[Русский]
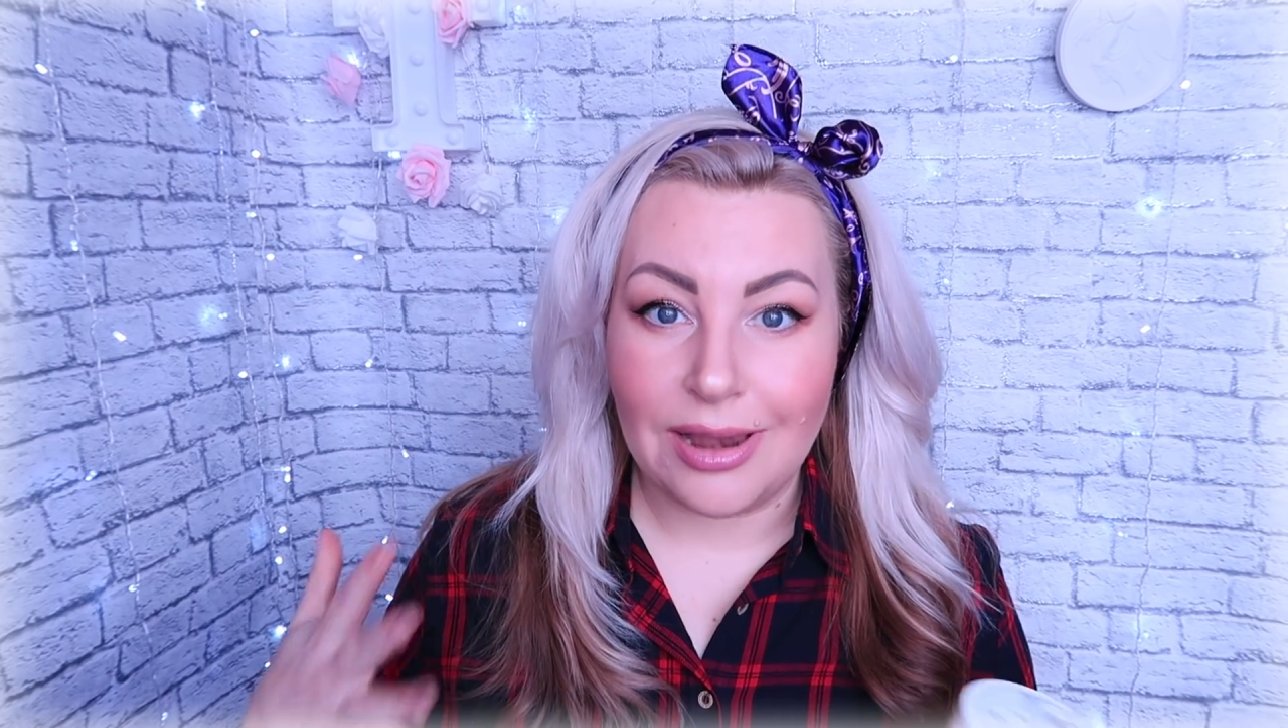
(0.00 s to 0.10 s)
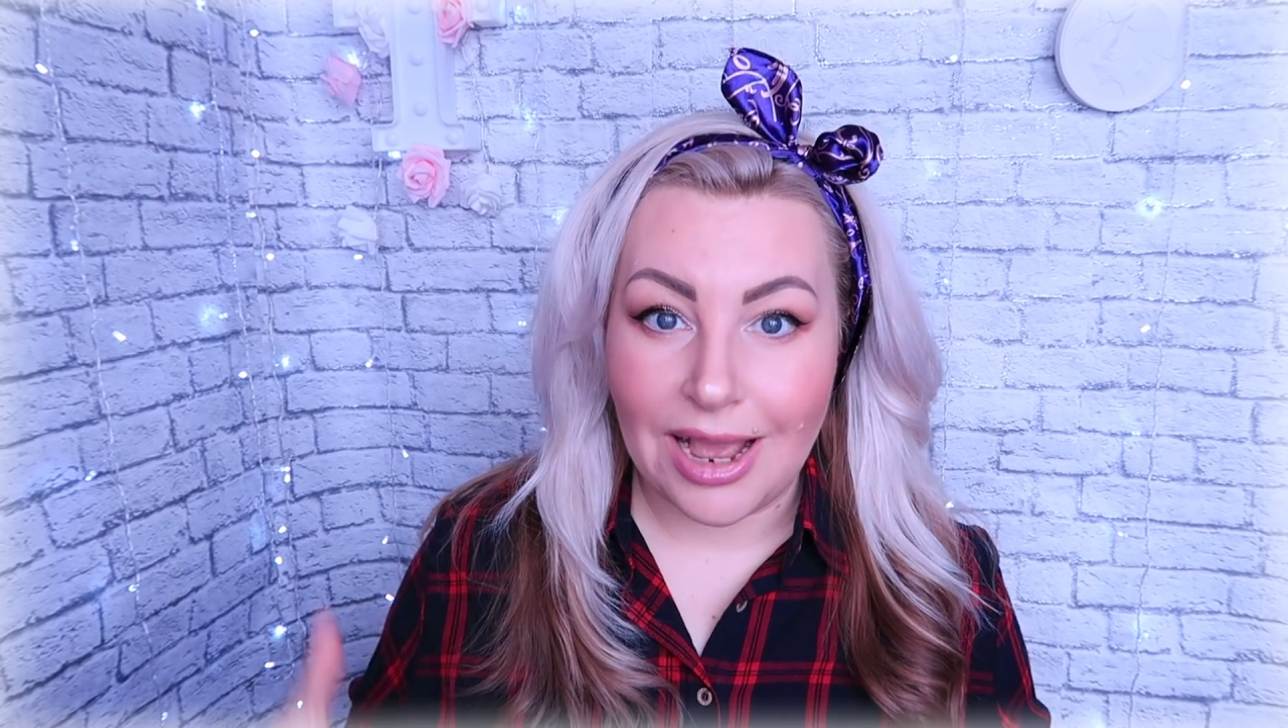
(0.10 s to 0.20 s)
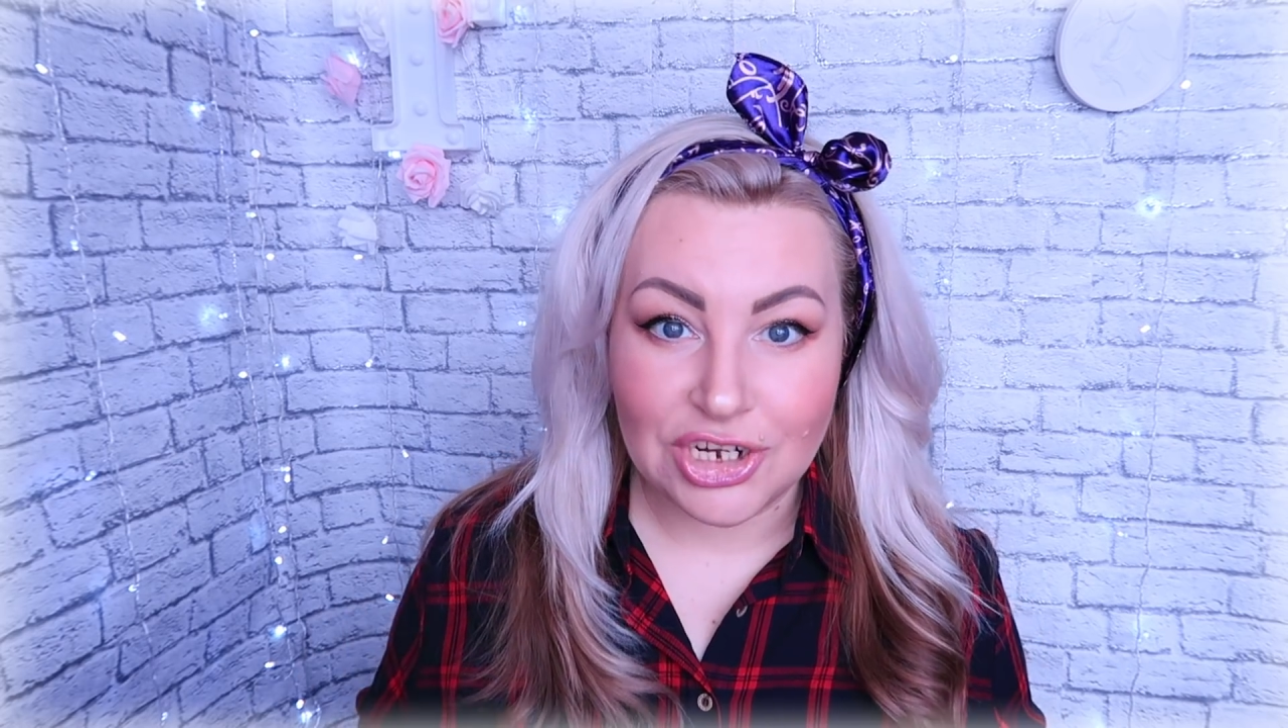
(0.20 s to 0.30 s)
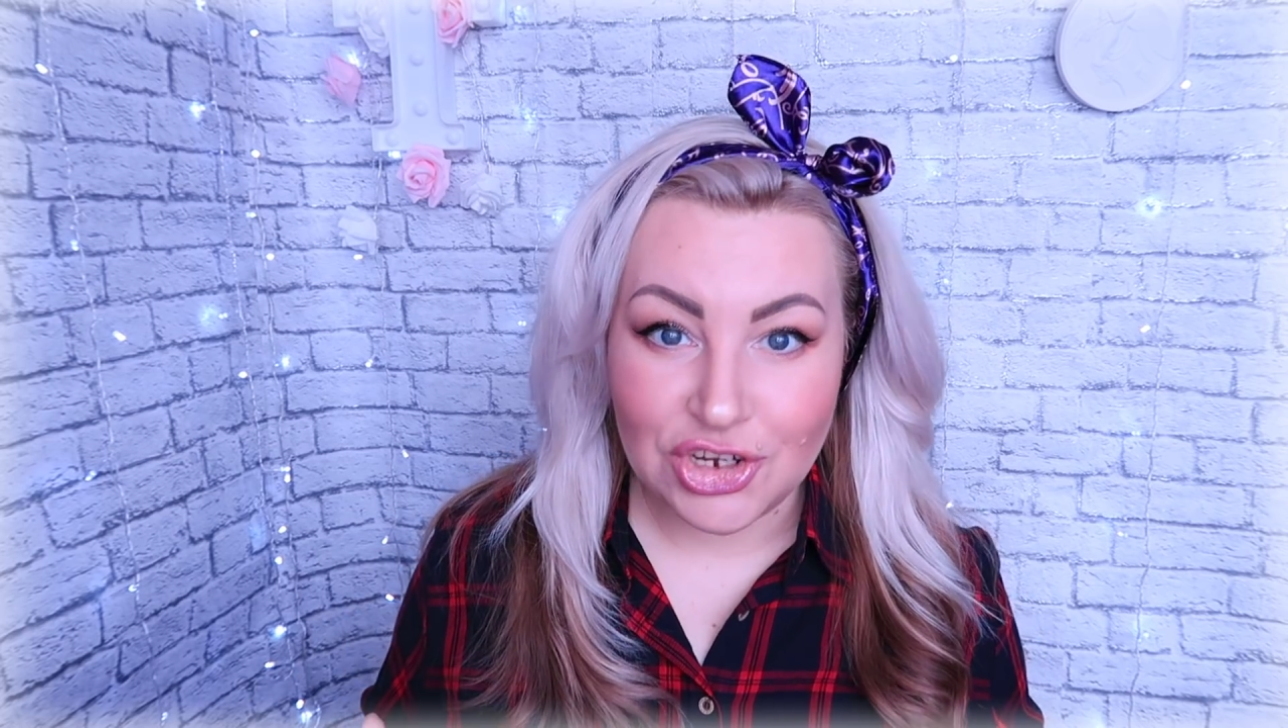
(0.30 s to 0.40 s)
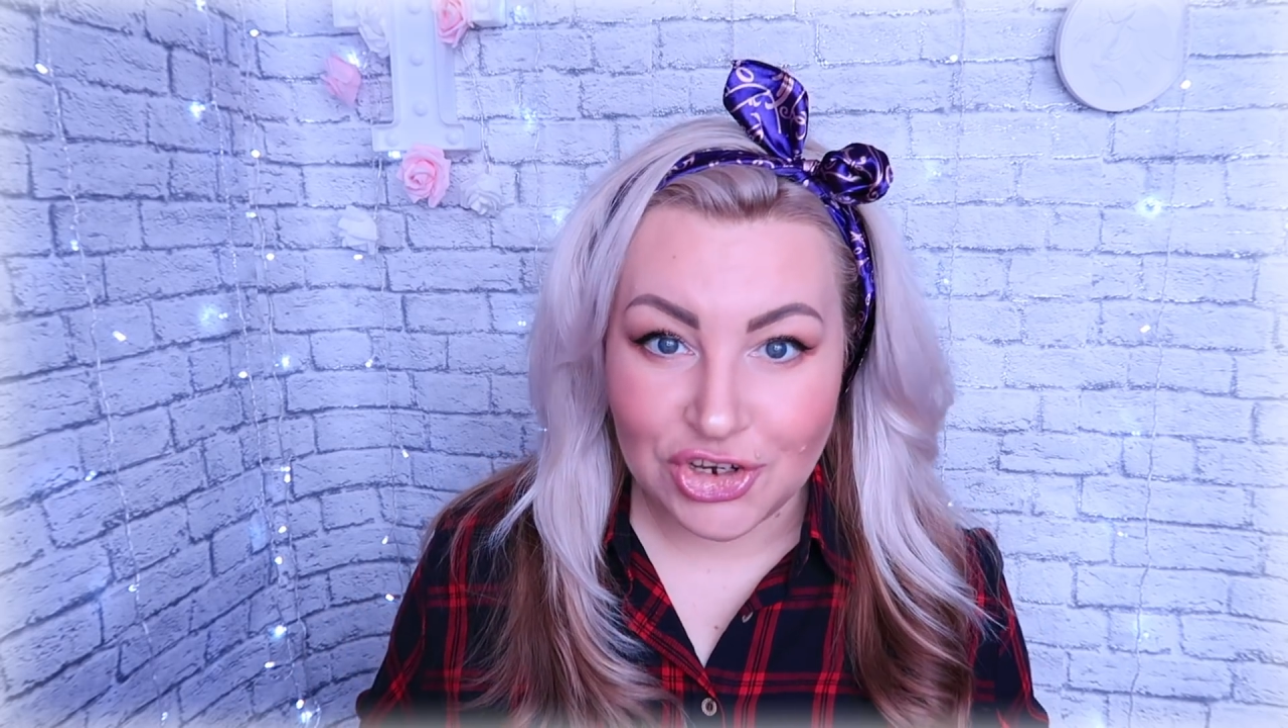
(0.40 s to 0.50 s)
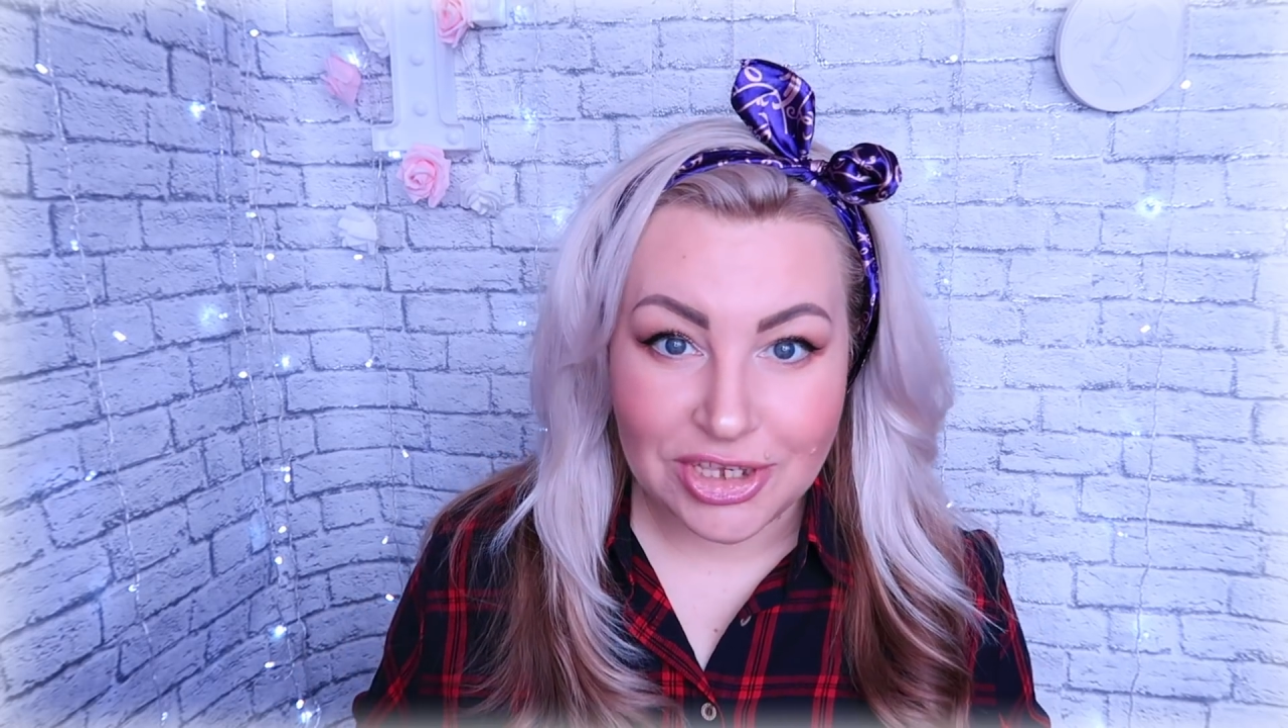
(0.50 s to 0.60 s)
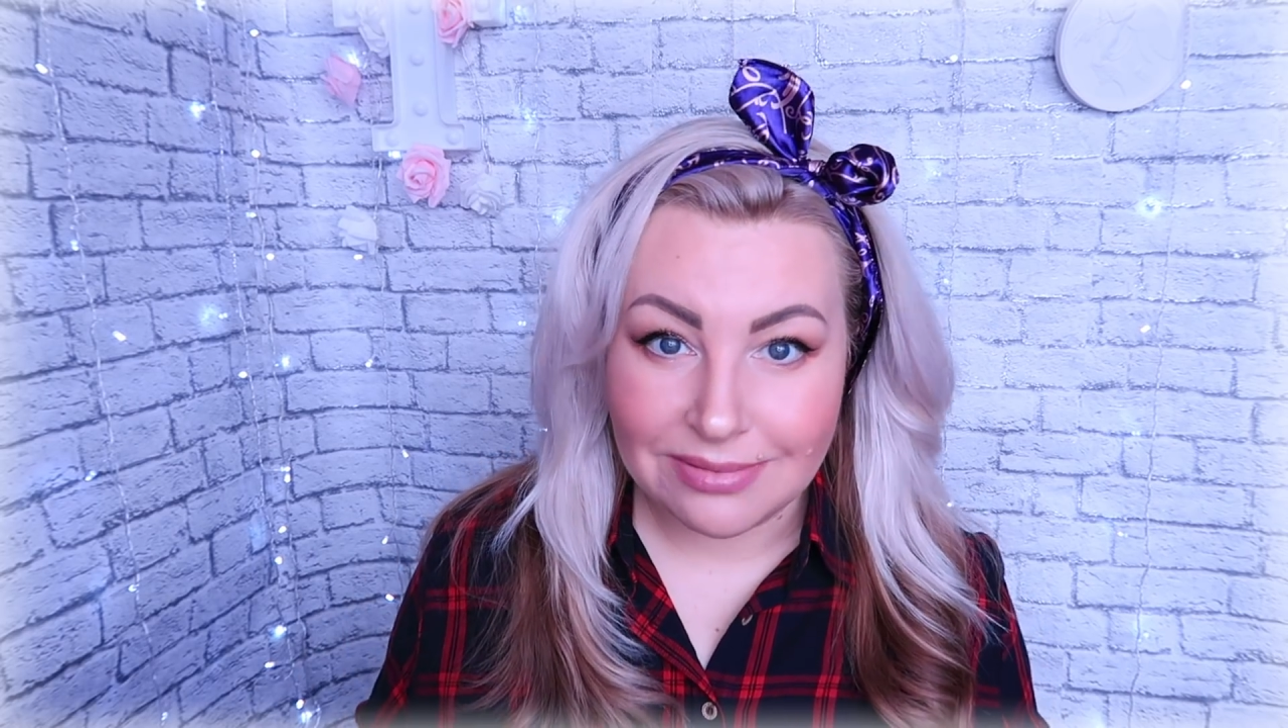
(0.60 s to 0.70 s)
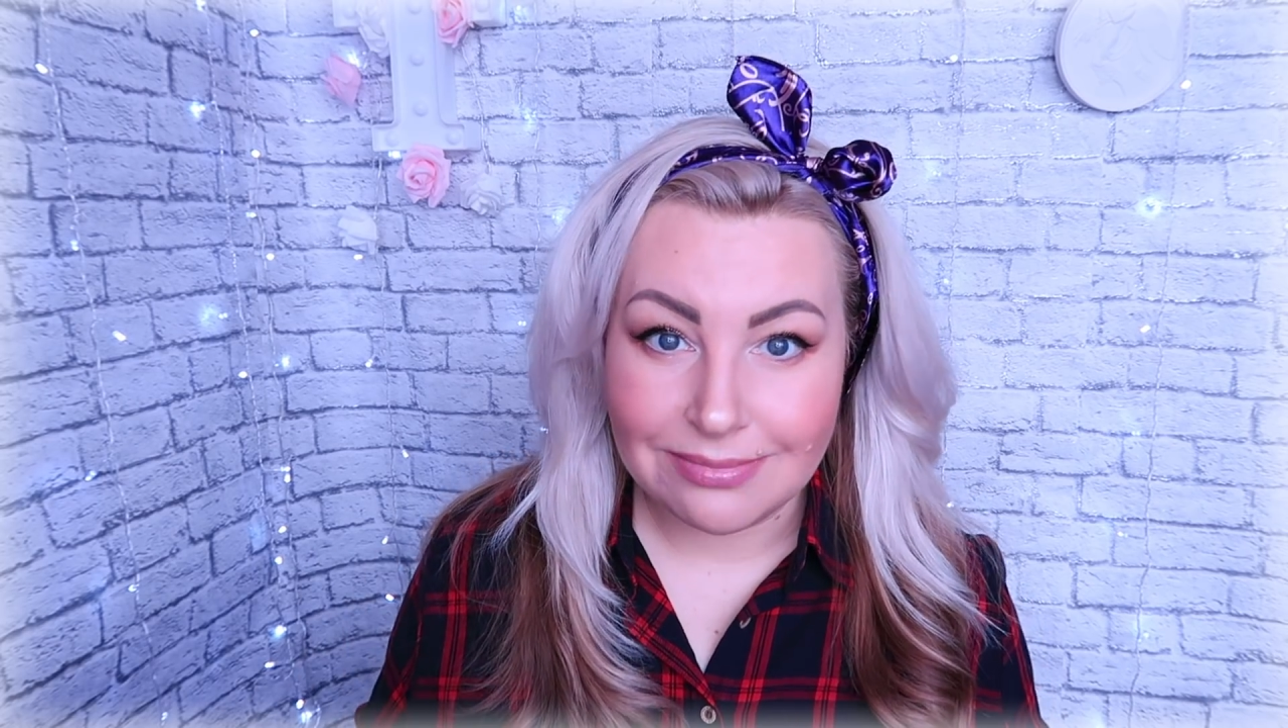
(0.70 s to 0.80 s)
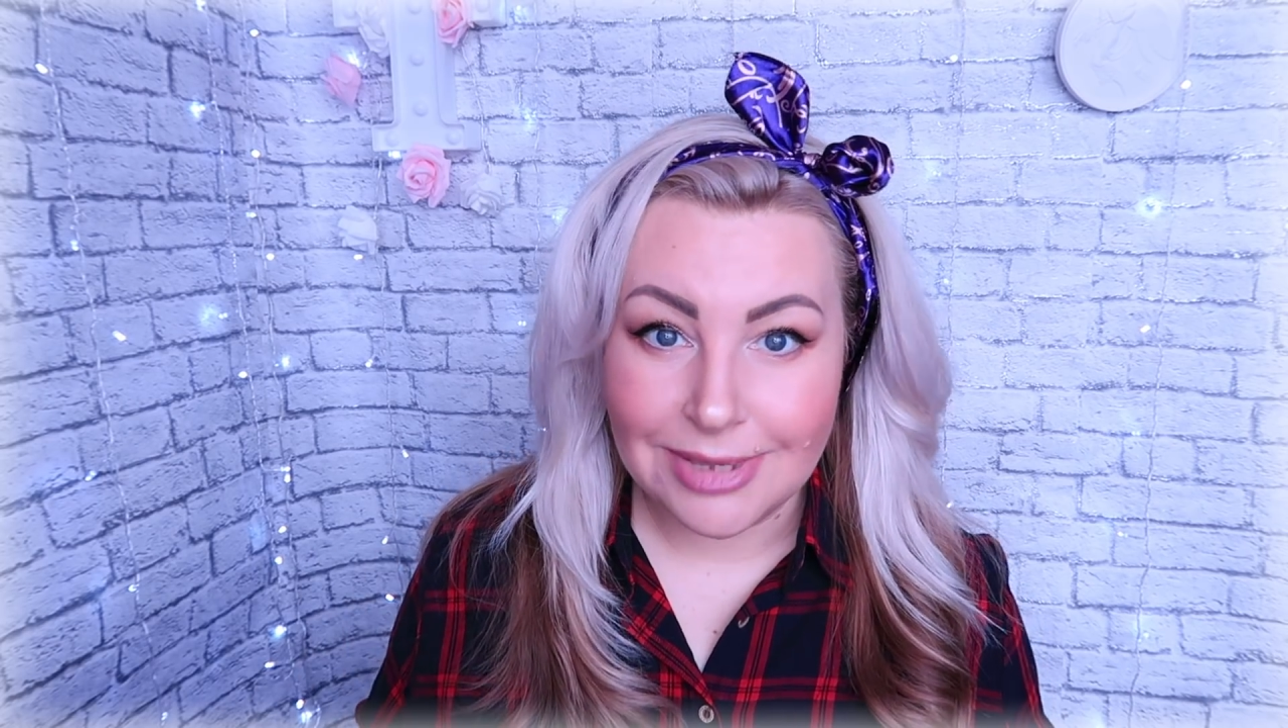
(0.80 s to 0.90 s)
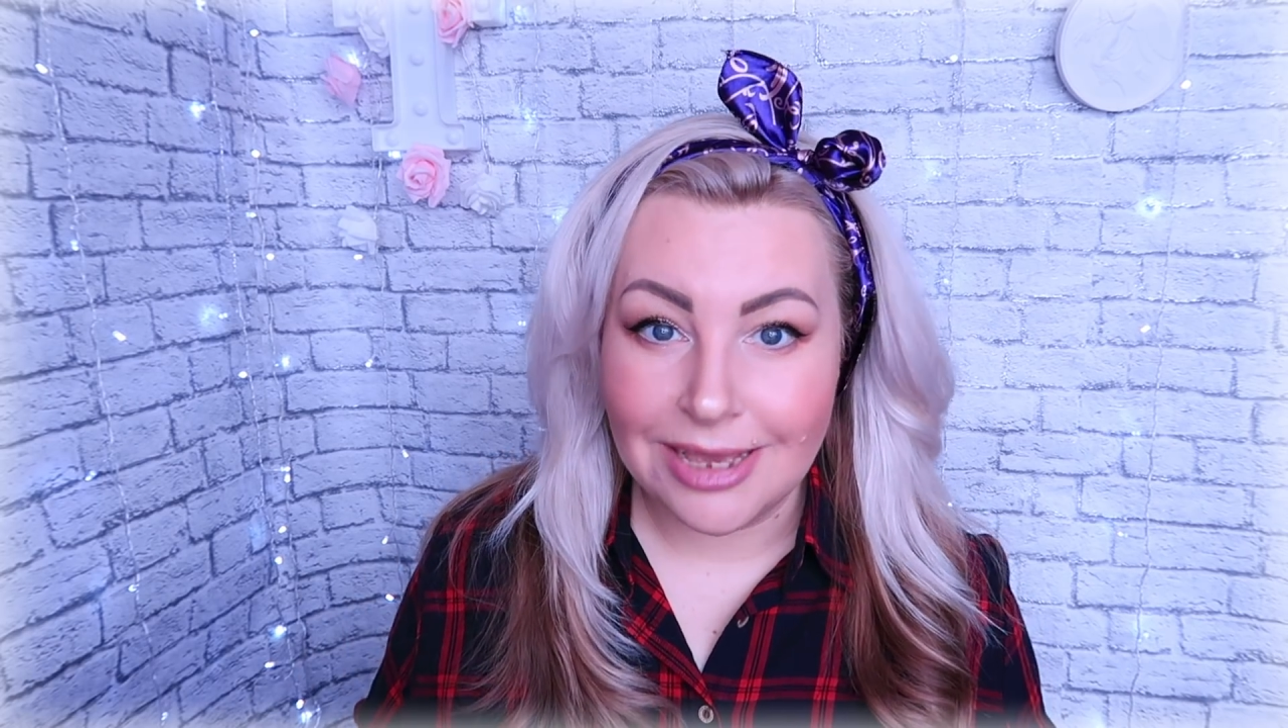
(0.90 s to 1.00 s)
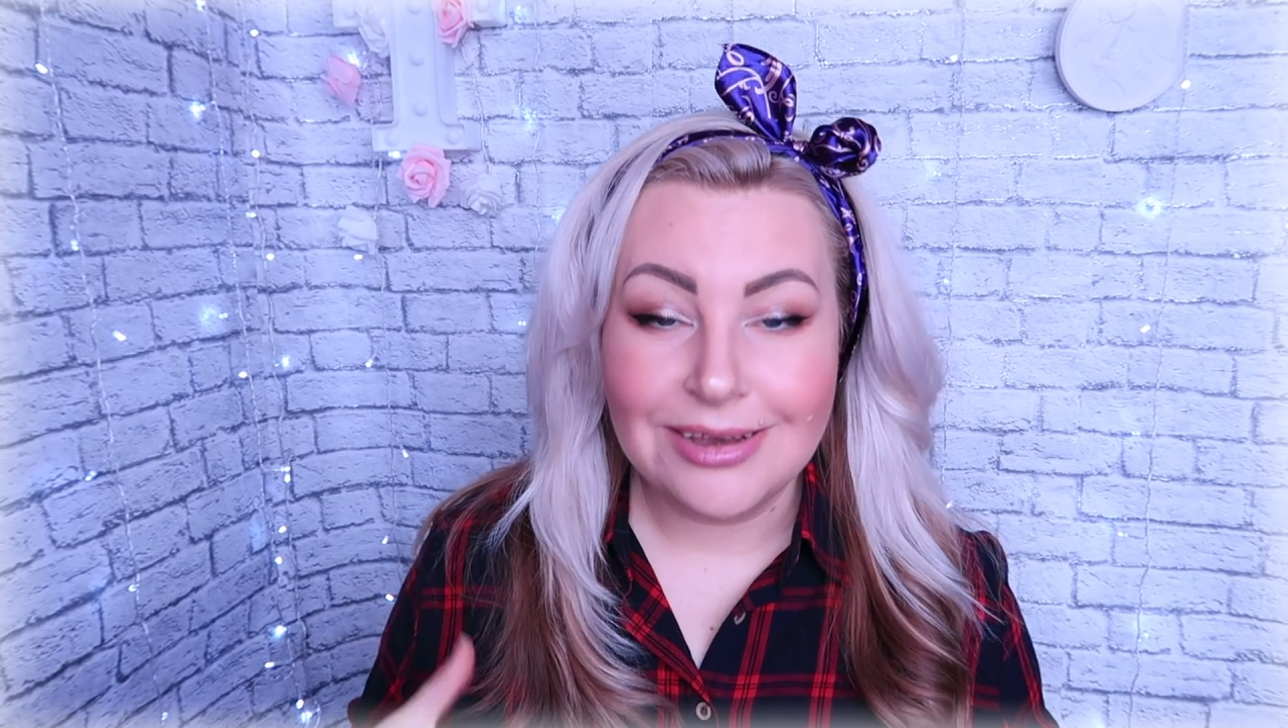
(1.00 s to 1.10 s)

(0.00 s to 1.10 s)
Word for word: ляшечки,